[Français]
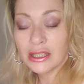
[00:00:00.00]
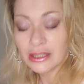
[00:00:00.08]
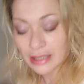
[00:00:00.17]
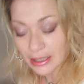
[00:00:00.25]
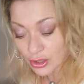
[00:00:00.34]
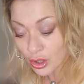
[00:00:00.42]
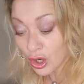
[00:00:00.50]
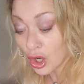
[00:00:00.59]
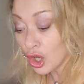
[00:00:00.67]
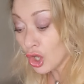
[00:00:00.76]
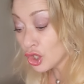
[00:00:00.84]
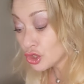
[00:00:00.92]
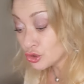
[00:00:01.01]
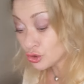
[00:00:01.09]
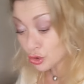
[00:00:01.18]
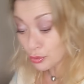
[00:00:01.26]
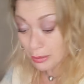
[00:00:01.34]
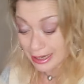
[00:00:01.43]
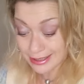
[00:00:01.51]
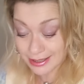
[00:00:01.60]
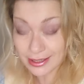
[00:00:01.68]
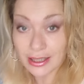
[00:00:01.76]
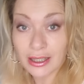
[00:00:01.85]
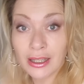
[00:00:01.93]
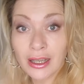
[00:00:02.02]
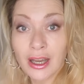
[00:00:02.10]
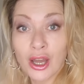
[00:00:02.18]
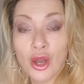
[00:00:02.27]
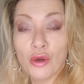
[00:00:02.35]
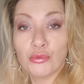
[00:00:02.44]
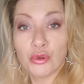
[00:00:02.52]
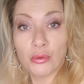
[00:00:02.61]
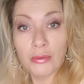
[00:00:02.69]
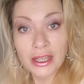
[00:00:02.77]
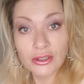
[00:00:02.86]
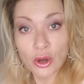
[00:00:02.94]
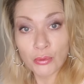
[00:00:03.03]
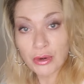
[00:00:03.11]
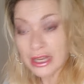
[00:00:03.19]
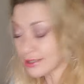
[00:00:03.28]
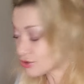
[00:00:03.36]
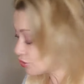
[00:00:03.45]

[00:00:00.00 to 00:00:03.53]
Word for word: d'accord, du passé pour mettre en place